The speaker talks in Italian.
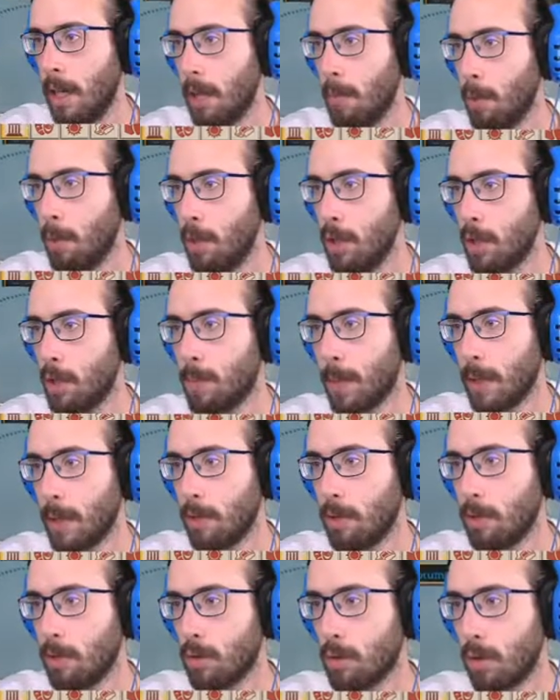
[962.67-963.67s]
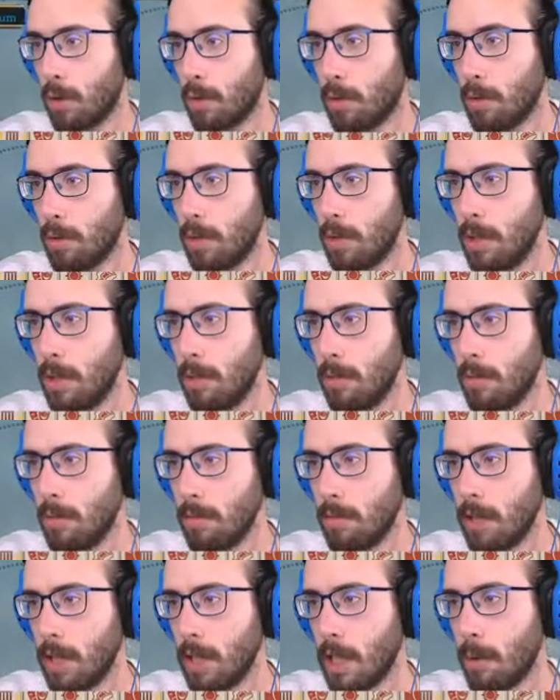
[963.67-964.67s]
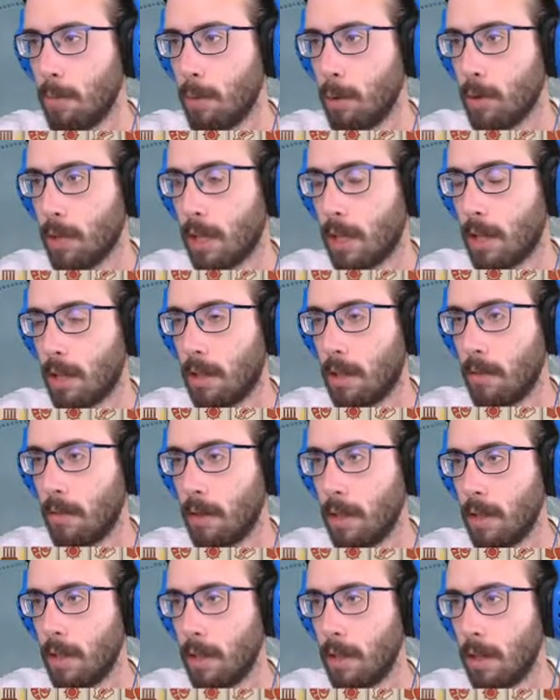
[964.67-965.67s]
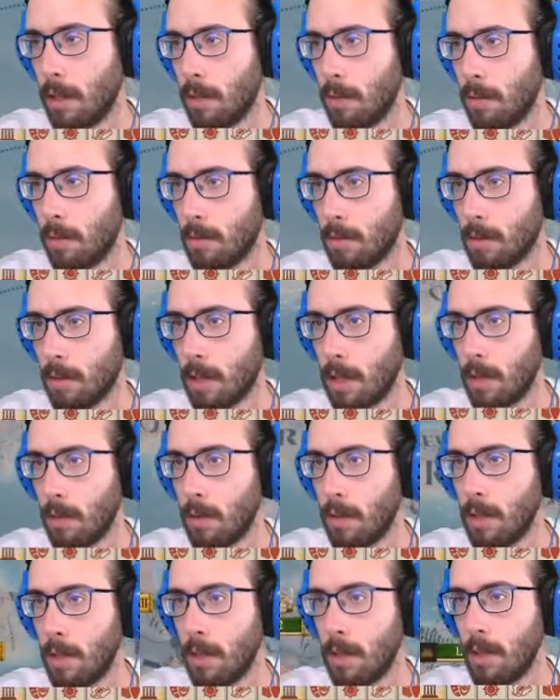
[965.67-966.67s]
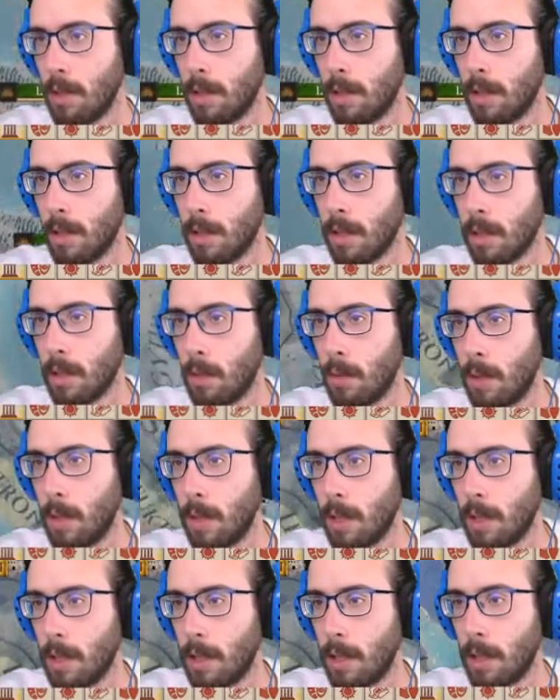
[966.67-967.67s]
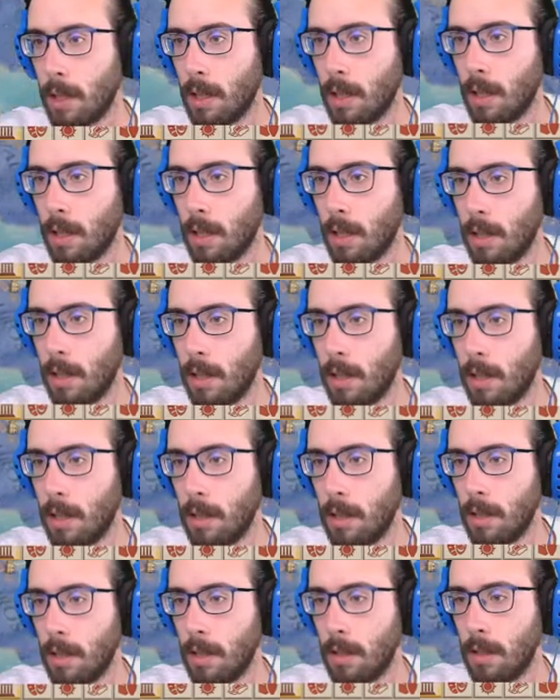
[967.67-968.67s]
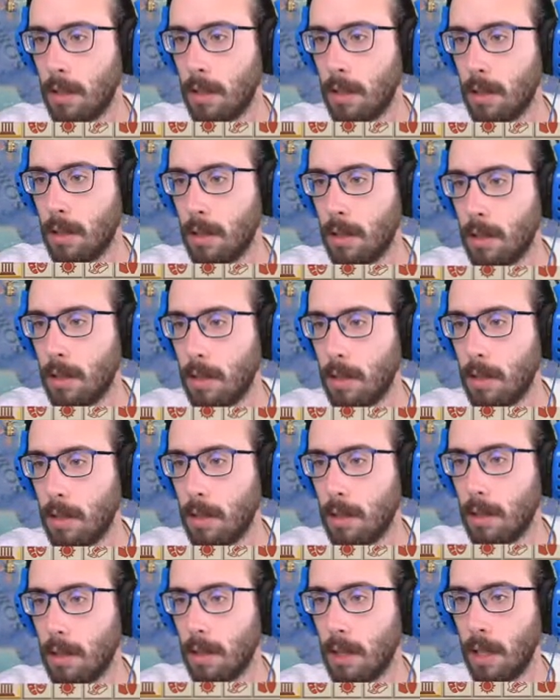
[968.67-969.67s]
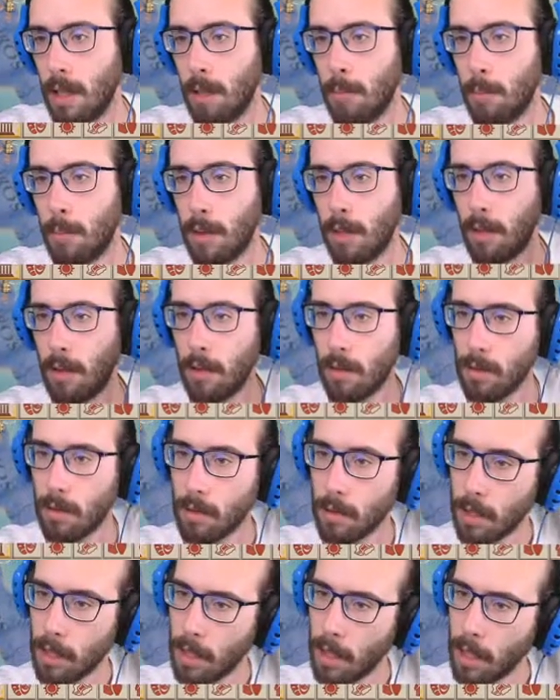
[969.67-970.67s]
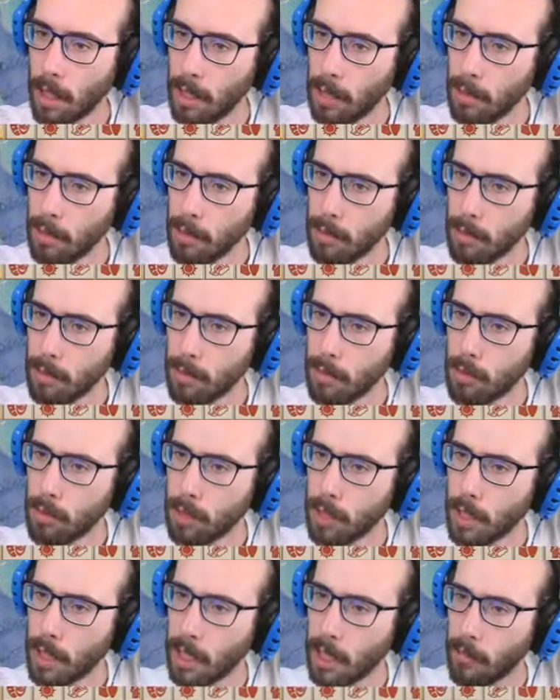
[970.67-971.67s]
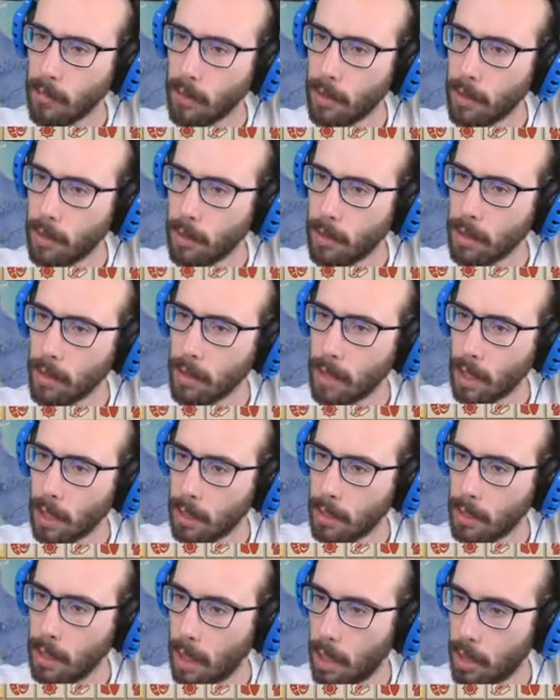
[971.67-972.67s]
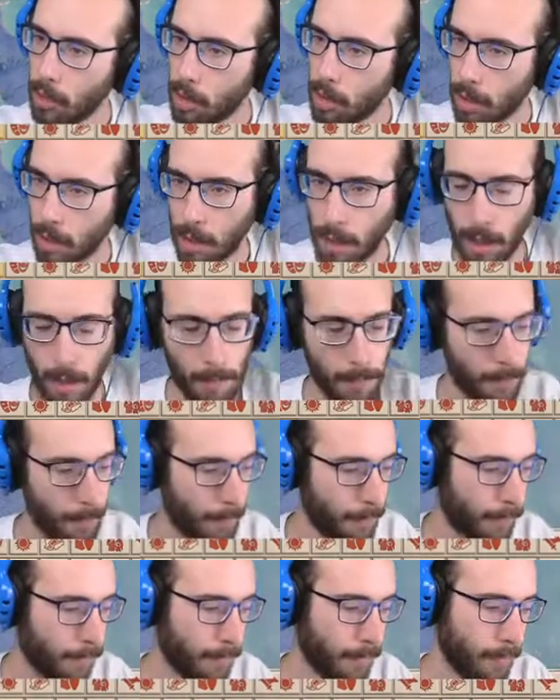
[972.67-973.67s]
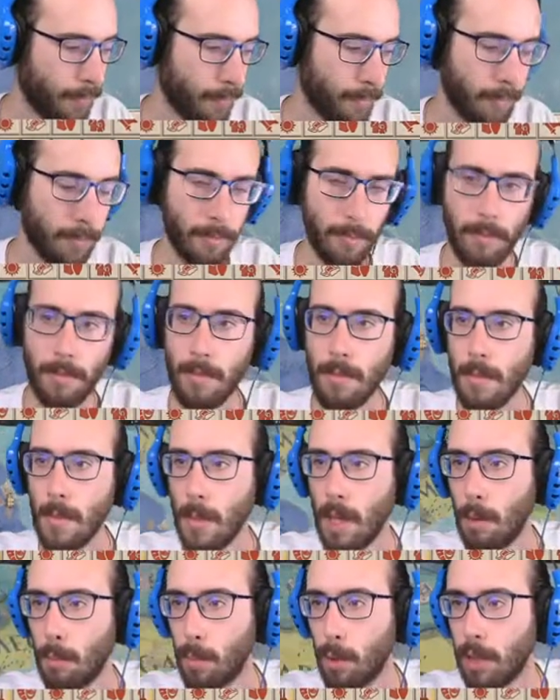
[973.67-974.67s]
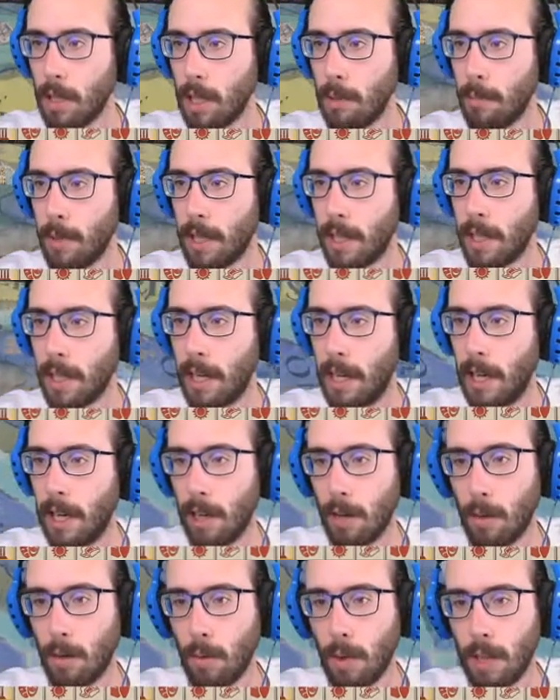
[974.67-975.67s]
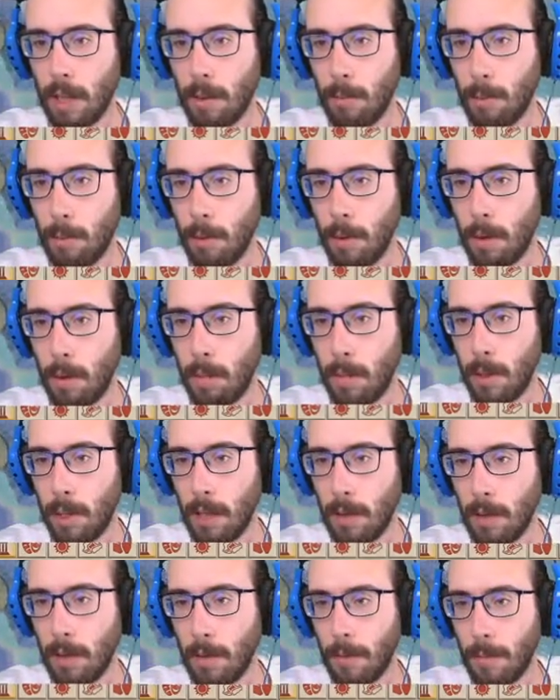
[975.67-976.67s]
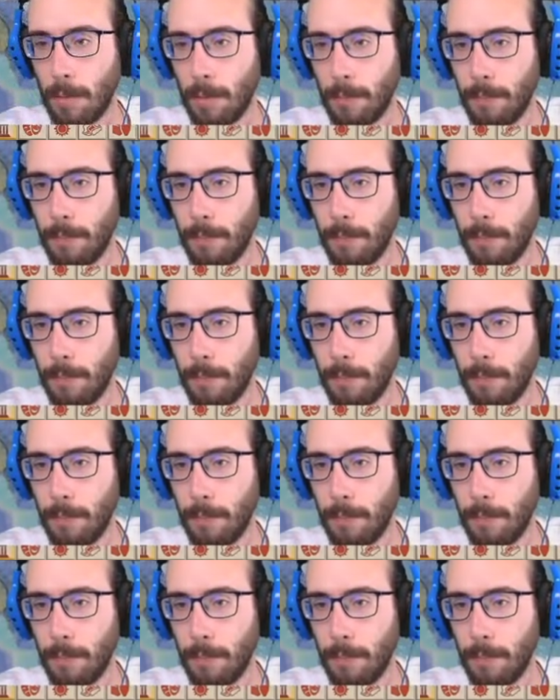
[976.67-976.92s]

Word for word: e poi li sparo giù sotto sì non sarebbe una cattiva idea comunque eh, quella di dichiarare guerra a eh, Lepreon allora, hanno ah, un generale effettivamente da 10 che potrebbe crearlo qualche problemino